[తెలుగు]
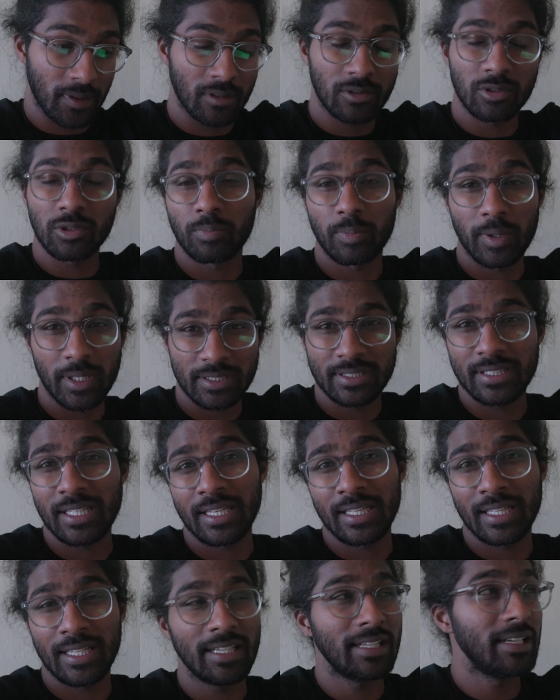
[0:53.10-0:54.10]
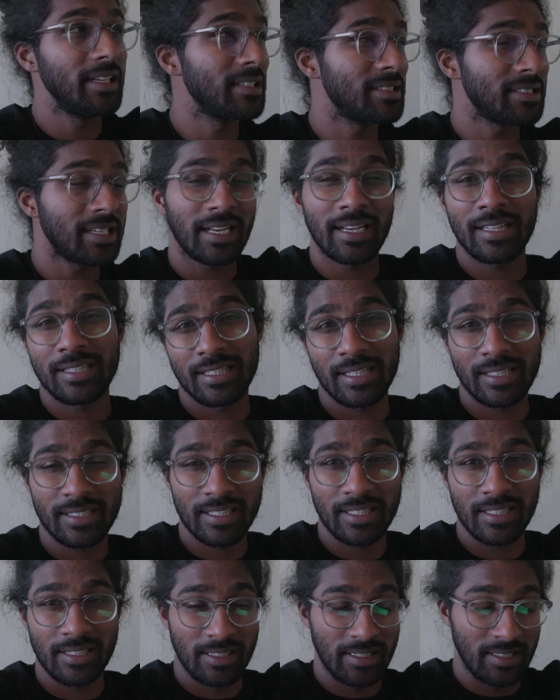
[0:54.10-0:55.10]
సో ప్రస్తుతానికి వెళ్ళి స్నానం
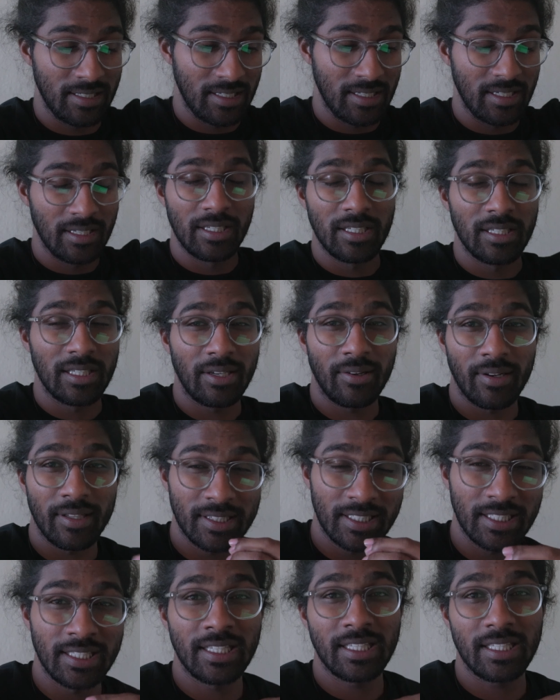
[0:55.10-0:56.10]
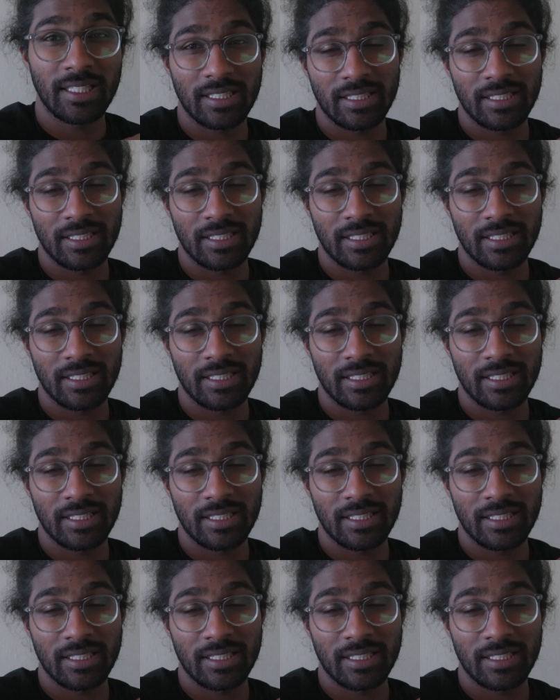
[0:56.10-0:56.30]
చేసి ఏమైనా తిని